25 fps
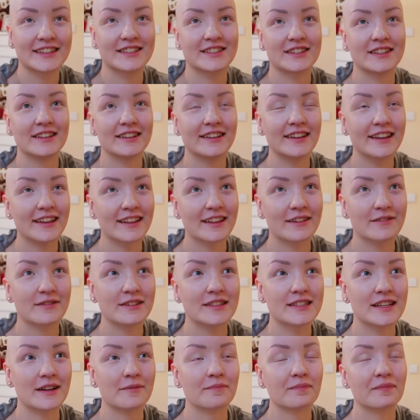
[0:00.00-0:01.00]
znaczy
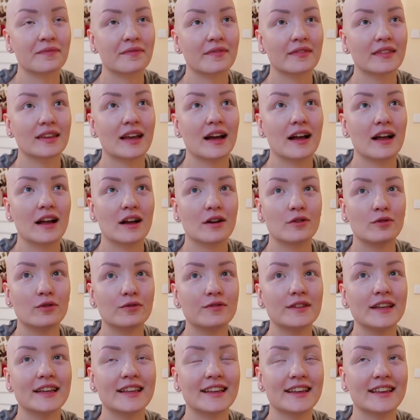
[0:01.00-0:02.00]
nienawidzę
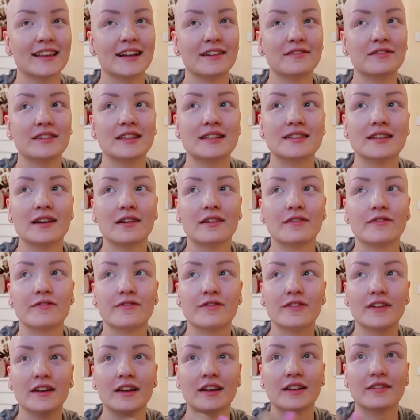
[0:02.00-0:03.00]
głównie nienawidzę
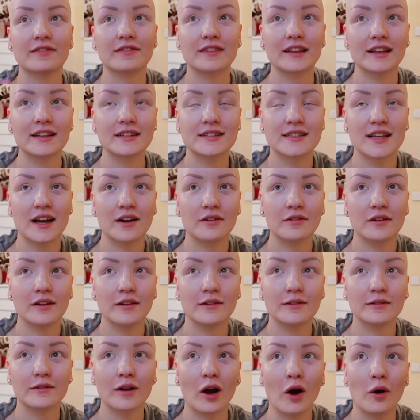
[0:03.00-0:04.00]
w, w tej
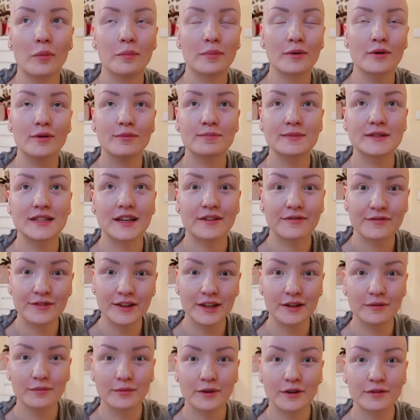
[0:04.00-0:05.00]
całej obróbce
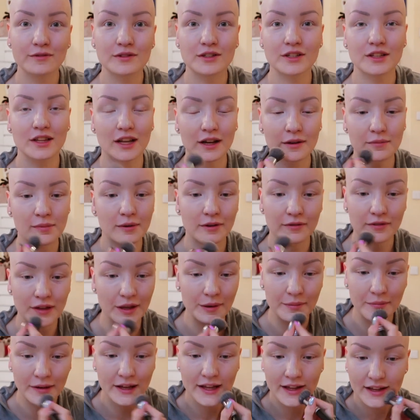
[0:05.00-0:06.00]
filmów, że tak
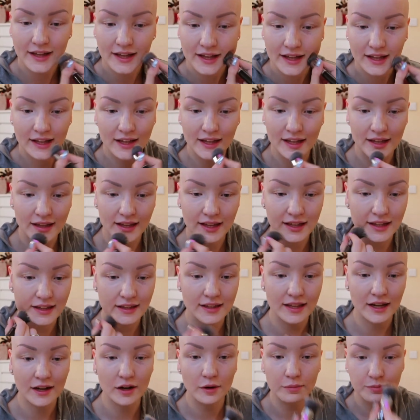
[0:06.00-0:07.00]
powiem, e,
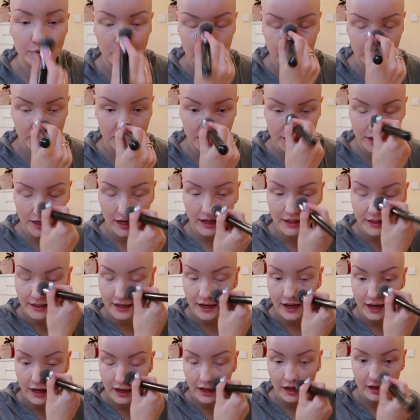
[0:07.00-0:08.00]
tego
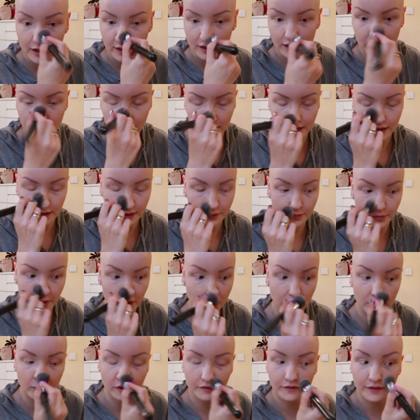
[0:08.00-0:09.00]
przycinania e, i
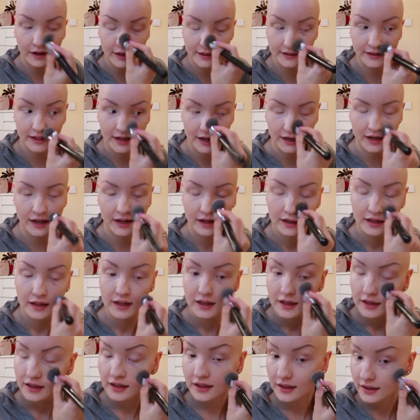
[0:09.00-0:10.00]
montowania.
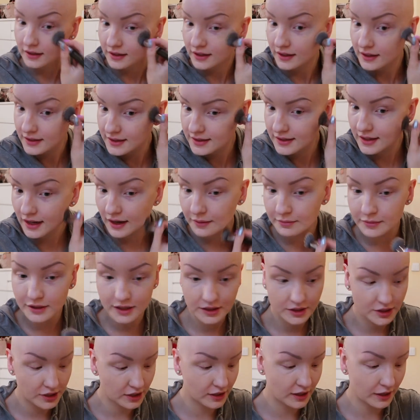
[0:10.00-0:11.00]
E, to jest dla
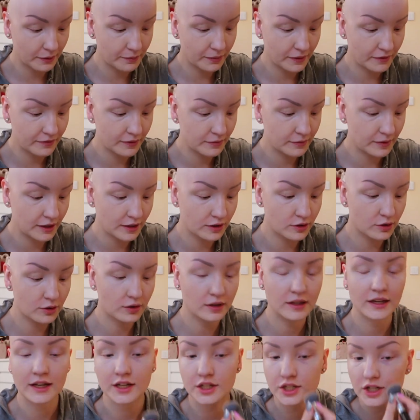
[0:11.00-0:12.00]
mnie, że tak powiem,
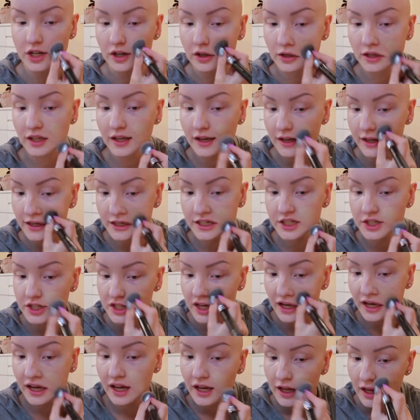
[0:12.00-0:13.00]
najtrudniejsze. O ile
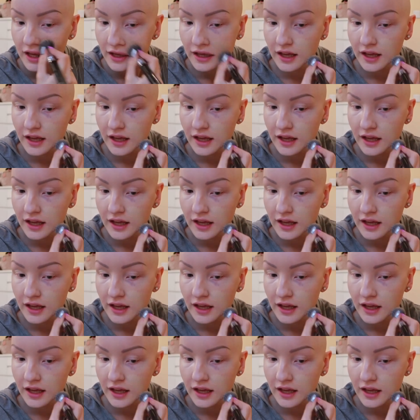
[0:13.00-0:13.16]
jeszcze